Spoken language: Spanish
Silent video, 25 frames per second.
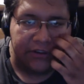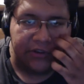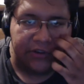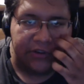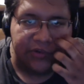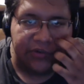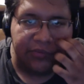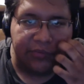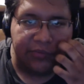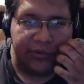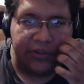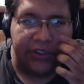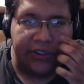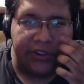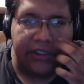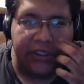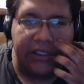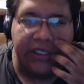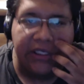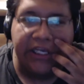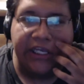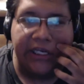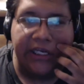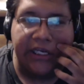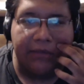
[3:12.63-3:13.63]

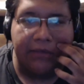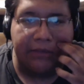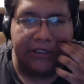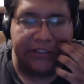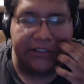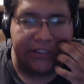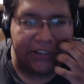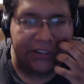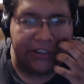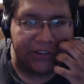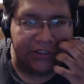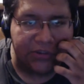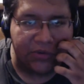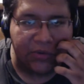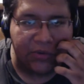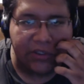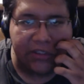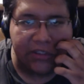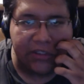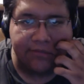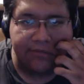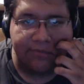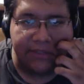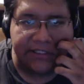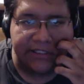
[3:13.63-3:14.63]
porque él va a hacer su
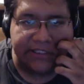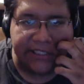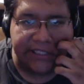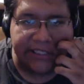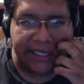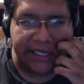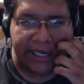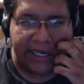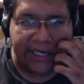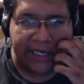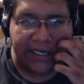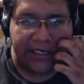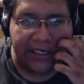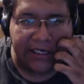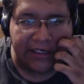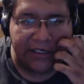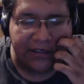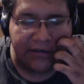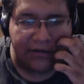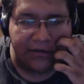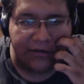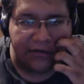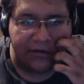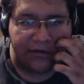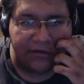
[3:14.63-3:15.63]
especial
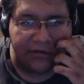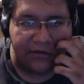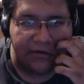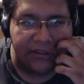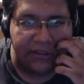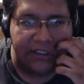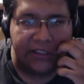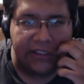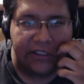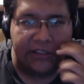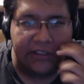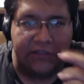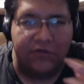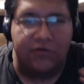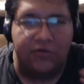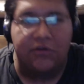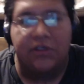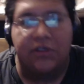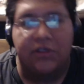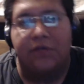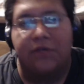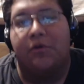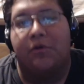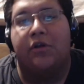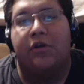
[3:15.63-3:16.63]
de
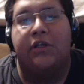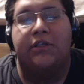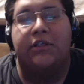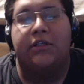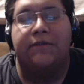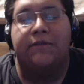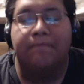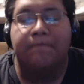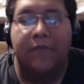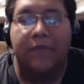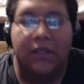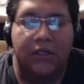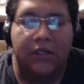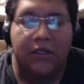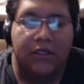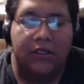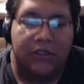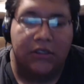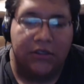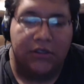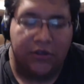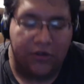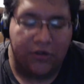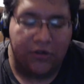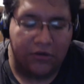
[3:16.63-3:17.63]
suscriptores.
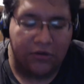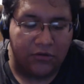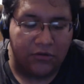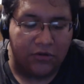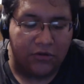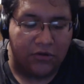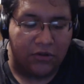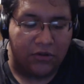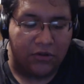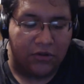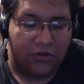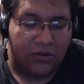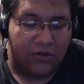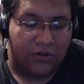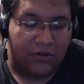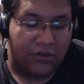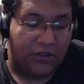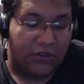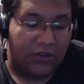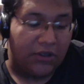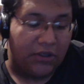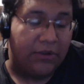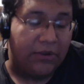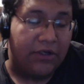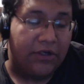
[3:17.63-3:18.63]
¿No?
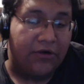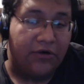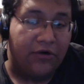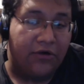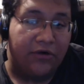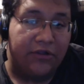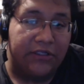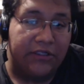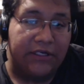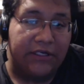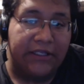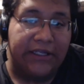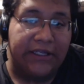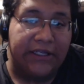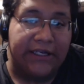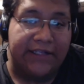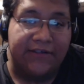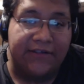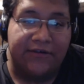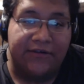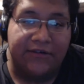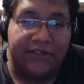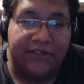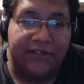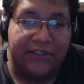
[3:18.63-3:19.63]
Y bueno, otra de
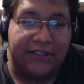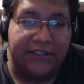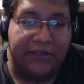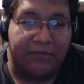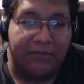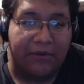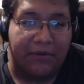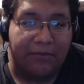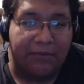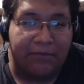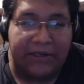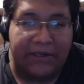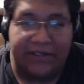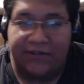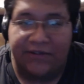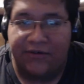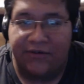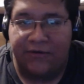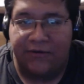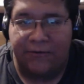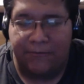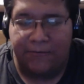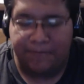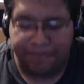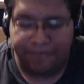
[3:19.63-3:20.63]
las cosas que me
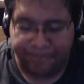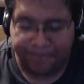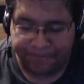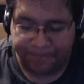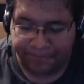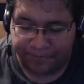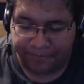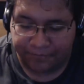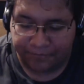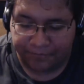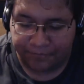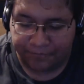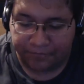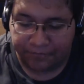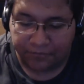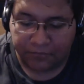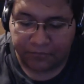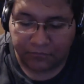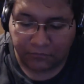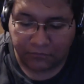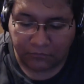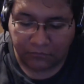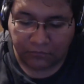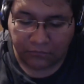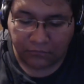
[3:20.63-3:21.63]
pasó,
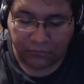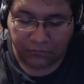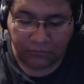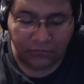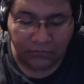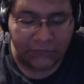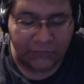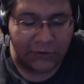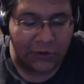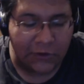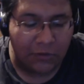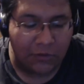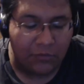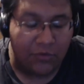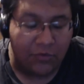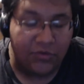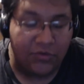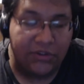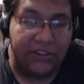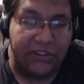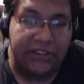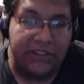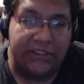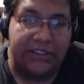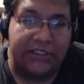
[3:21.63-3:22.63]
como
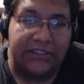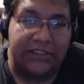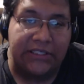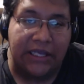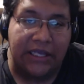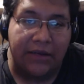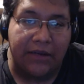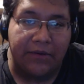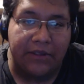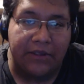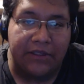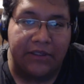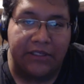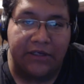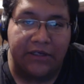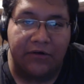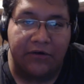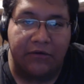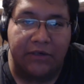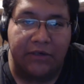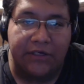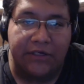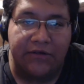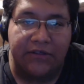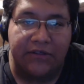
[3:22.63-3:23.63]
ustedes ya saben,
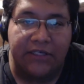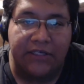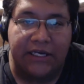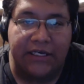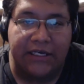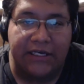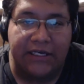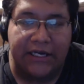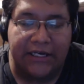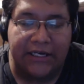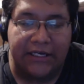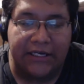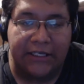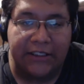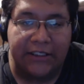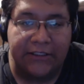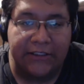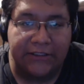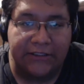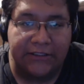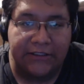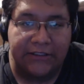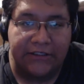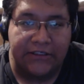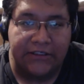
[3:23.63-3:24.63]
tengo varios
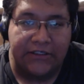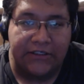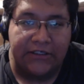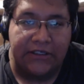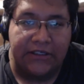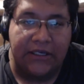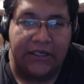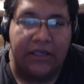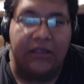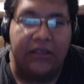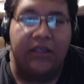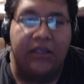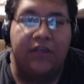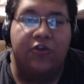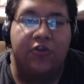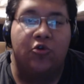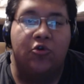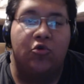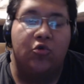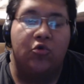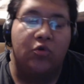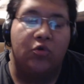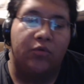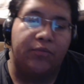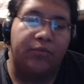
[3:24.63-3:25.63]
canales aquí en
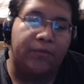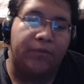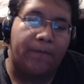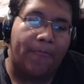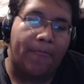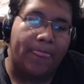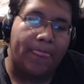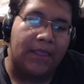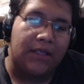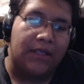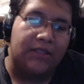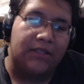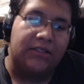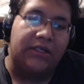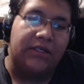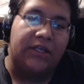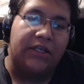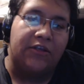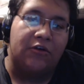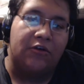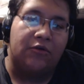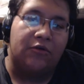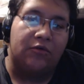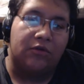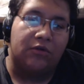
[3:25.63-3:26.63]
YouTube, que sería
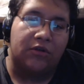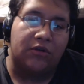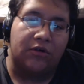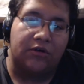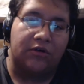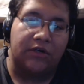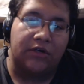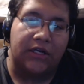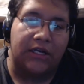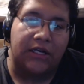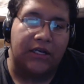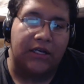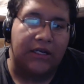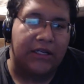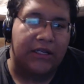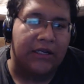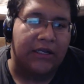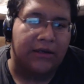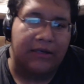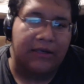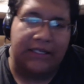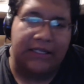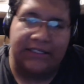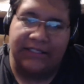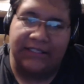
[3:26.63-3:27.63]
Yogurtron,
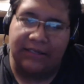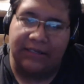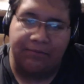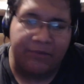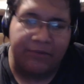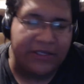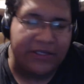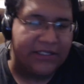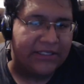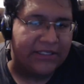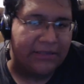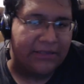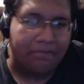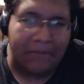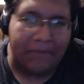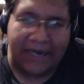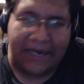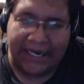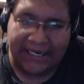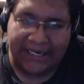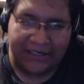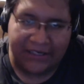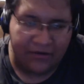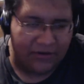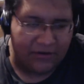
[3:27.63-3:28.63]
el, es el
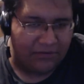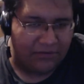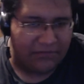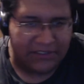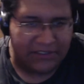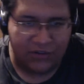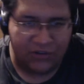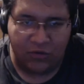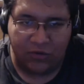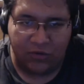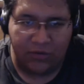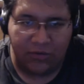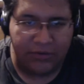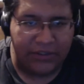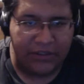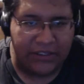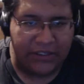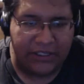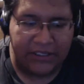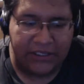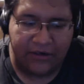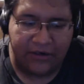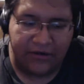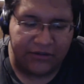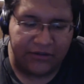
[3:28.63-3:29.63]
principal, donde más subo
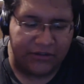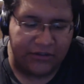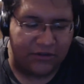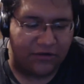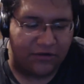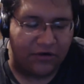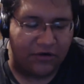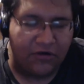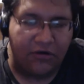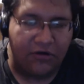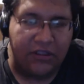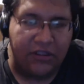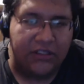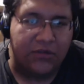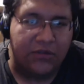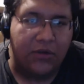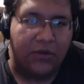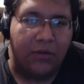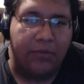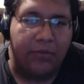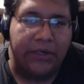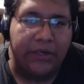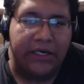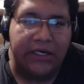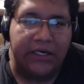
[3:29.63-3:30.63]
videos, no lo
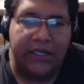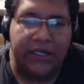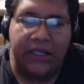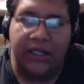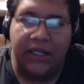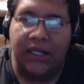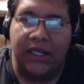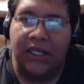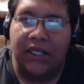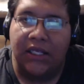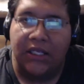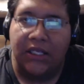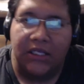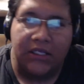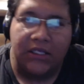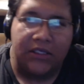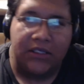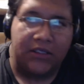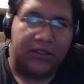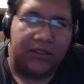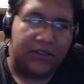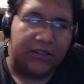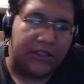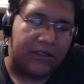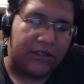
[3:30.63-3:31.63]
descuido para nada.
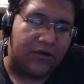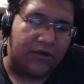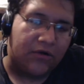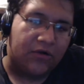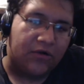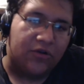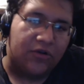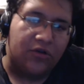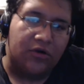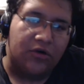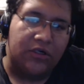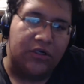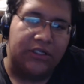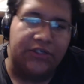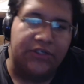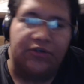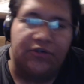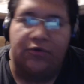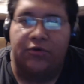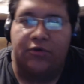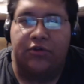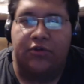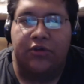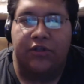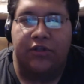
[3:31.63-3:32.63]
Tengo otro que es
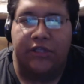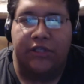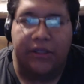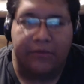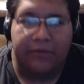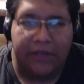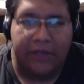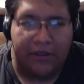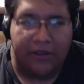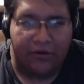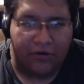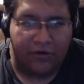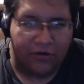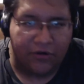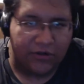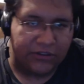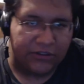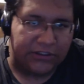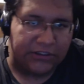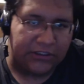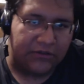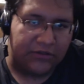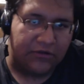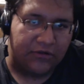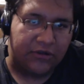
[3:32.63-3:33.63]
Yogurtron TV2,
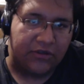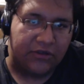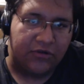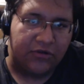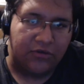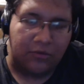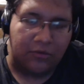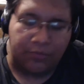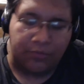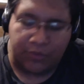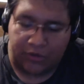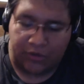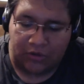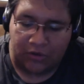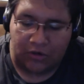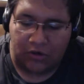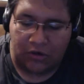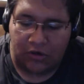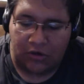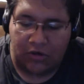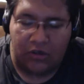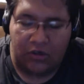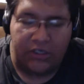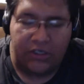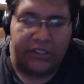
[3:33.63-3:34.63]
que es donde subo puro
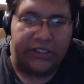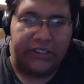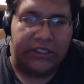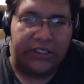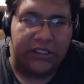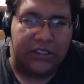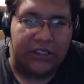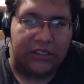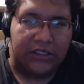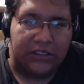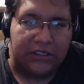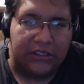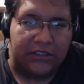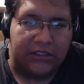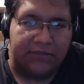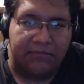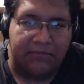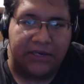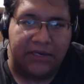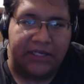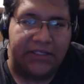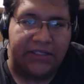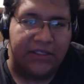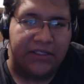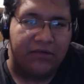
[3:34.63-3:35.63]
LOL y
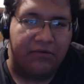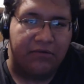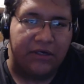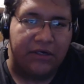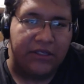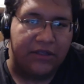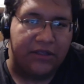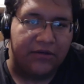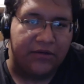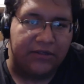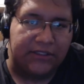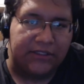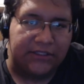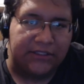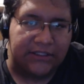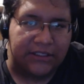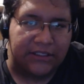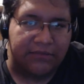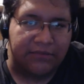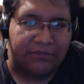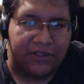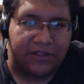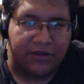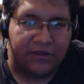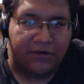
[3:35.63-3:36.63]
Smite y jueguitos así
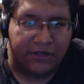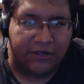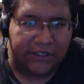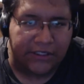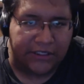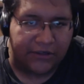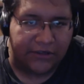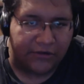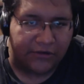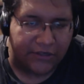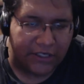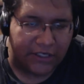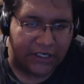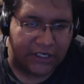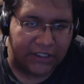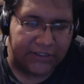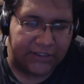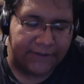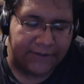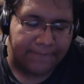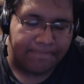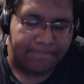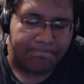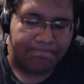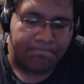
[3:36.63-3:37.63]
medio
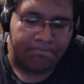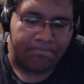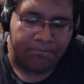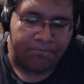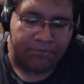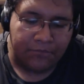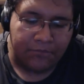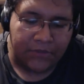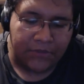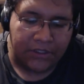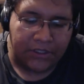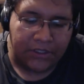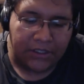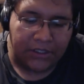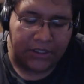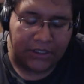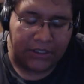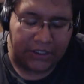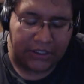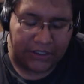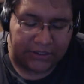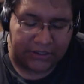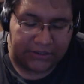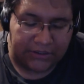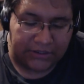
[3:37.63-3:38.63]
rarones.
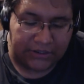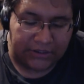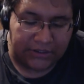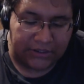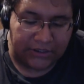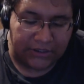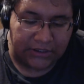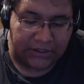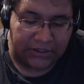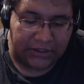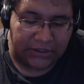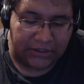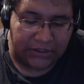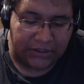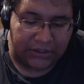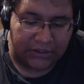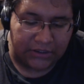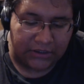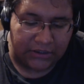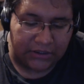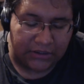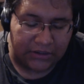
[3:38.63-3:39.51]
Este.